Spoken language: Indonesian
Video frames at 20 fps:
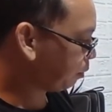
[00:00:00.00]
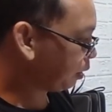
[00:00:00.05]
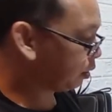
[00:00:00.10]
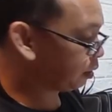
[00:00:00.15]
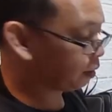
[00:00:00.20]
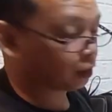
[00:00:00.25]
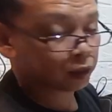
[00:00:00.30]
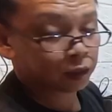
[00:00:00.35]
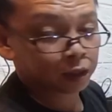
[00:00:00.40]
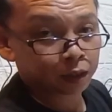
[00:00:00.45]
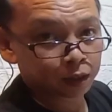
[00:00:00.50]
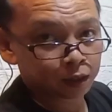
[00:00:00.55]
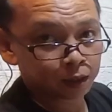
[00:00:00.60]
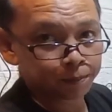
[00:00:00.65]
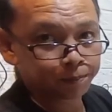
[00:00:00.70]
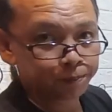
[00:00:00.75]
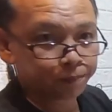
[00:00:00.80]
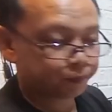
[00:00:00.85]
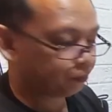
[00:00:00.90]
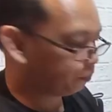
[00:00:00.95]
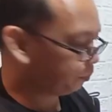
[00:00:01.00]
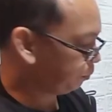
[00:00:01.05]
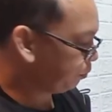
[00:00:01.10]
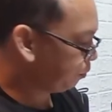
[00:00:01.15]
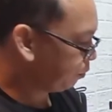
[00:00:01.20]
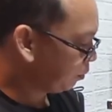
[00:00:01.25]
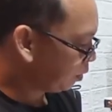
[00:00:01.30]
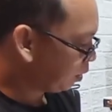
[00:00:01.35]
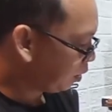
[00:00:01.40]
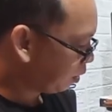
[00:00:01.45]
Management System
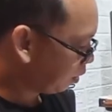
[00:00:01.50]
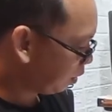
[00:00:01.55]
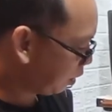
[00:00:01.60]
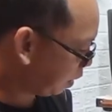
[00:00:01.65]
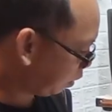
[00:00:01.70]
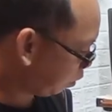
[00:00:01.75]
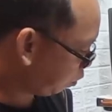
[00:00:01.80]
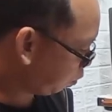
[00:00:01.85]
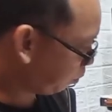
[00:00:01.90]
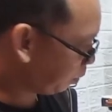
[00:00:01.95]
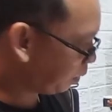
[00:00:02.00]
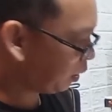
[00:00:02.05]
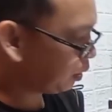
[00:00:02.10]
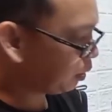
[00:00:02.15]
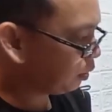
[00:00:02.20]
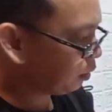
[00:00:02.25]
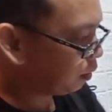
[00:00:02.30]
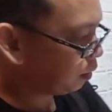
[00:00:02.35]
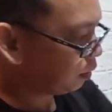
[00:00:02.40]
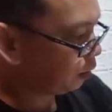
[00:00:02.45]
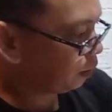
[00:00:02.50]
dari Hooper